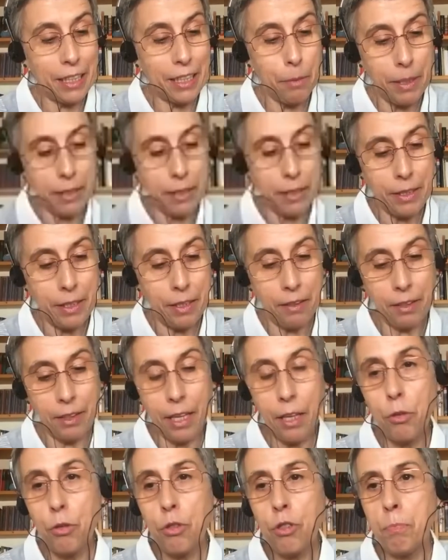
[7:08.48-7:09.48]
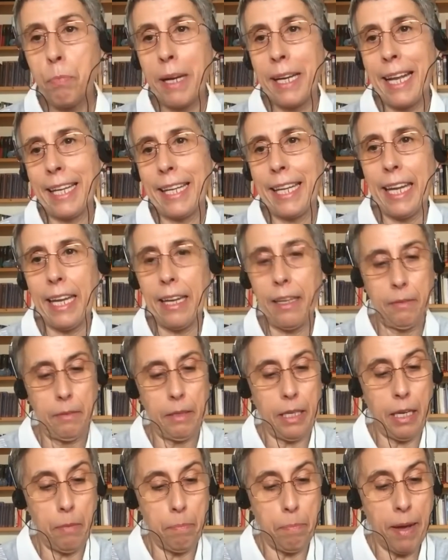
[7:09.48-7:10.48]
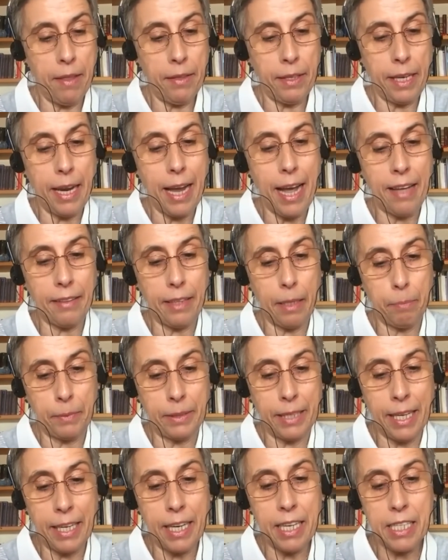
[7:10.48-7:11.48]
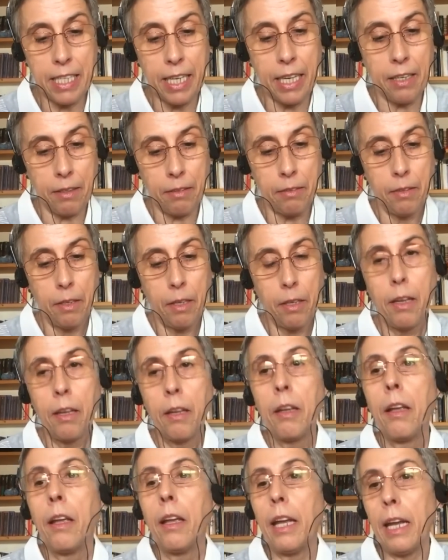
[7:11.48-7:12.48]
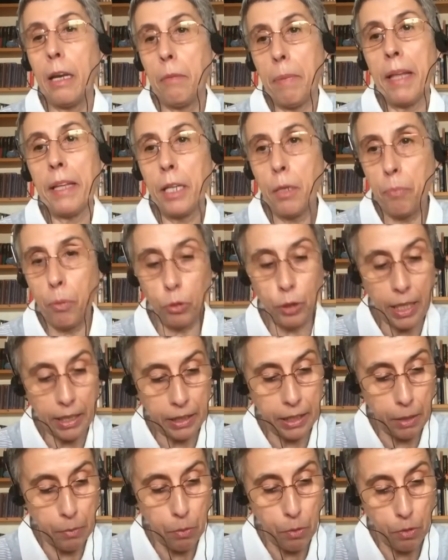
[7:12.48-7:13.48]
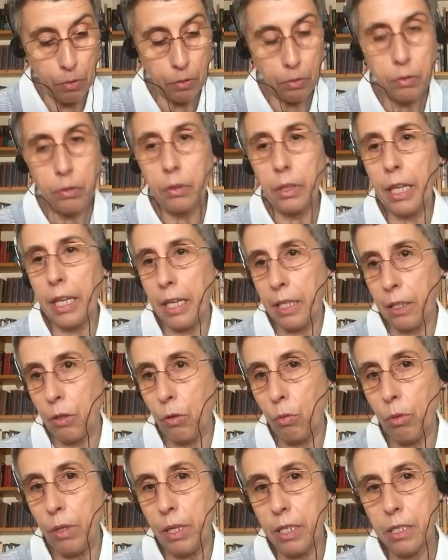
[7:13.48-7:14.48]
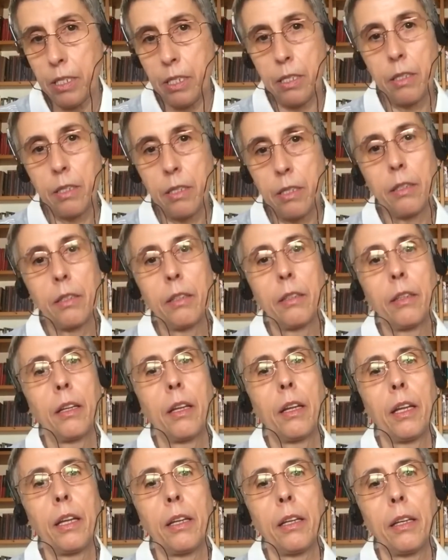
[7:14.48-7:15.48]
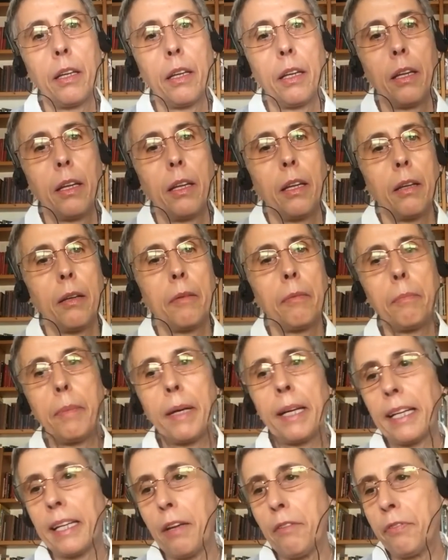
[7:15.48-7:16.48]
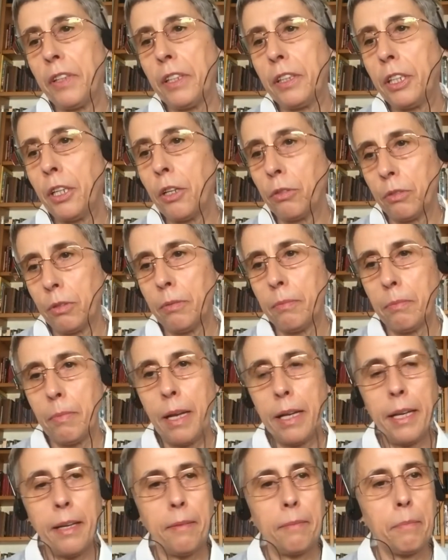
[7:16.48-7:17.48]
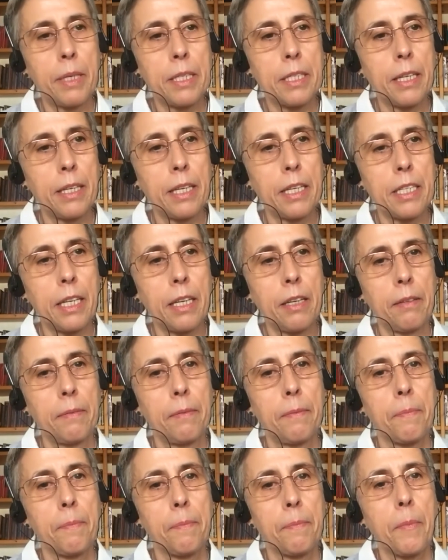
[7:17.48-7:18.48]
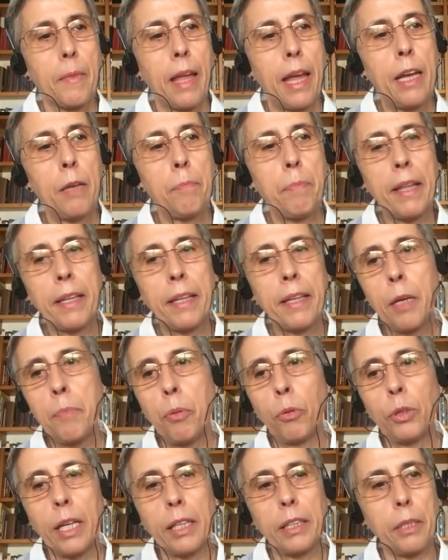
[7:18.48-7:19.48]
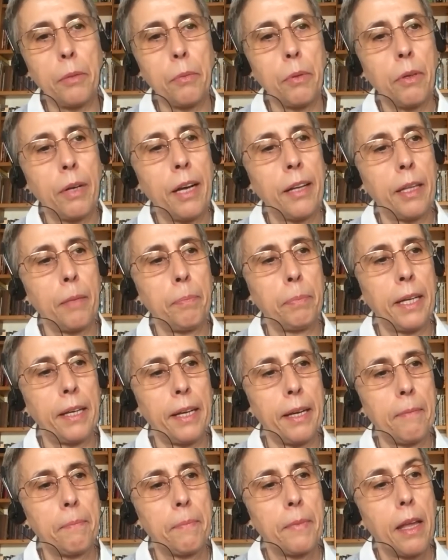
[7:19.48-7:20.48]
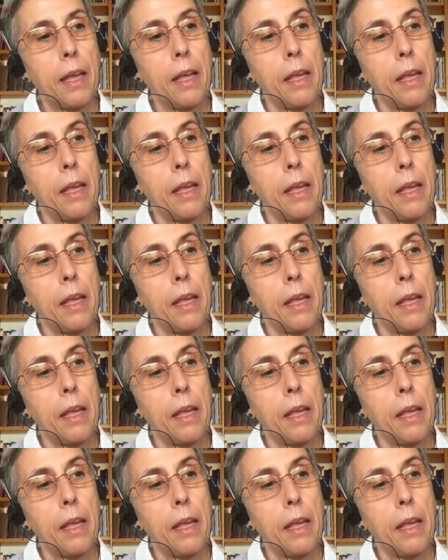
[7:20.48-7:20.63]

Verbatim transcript: intervenir Zeus para que el padre aceptara ser el padre putativo de Hércules. Para que Anfitrión, ¿vale? Pasara a ser el padre putativo, aceptara.